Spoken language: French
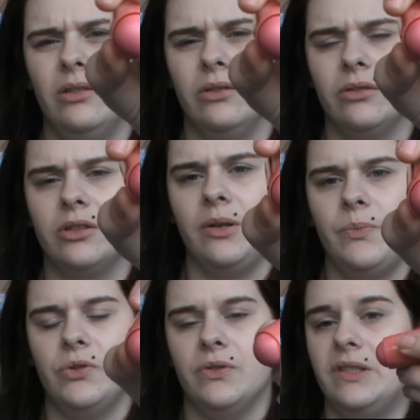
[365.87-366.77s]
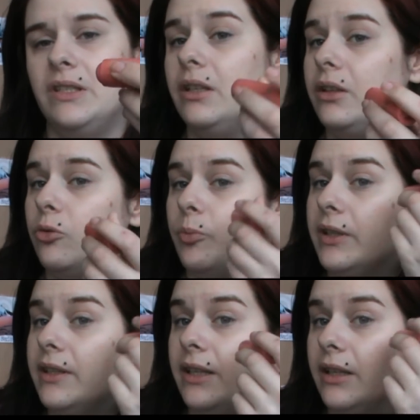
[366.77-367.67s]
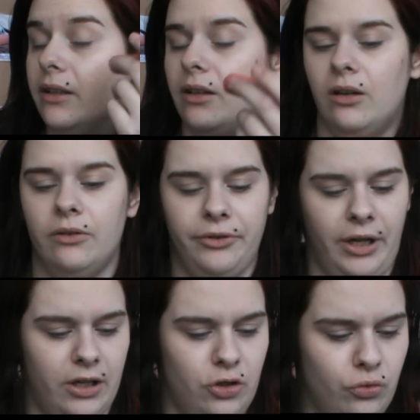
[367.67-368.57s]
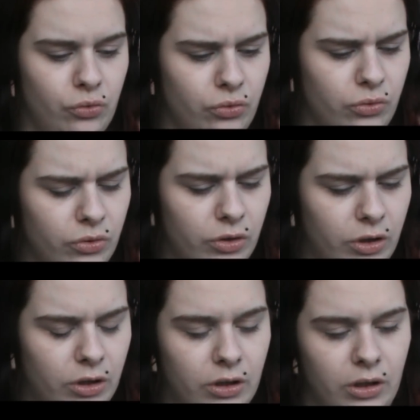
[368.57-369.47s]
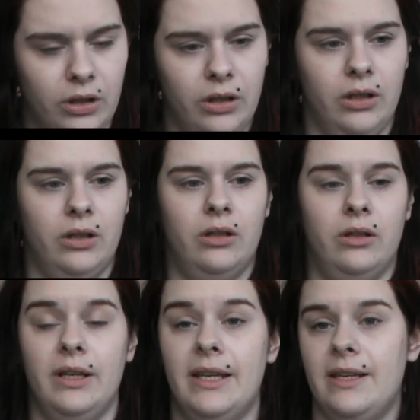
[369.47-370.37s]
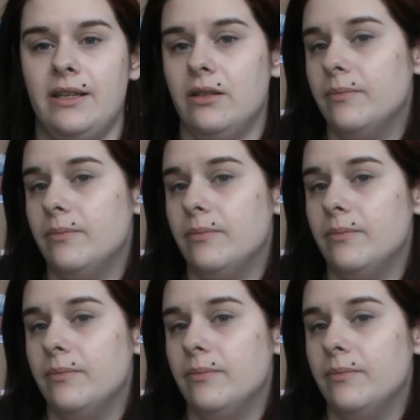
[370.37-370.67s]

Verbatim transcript: Donc comme ceci, que vous mettez en fard à jour euh, et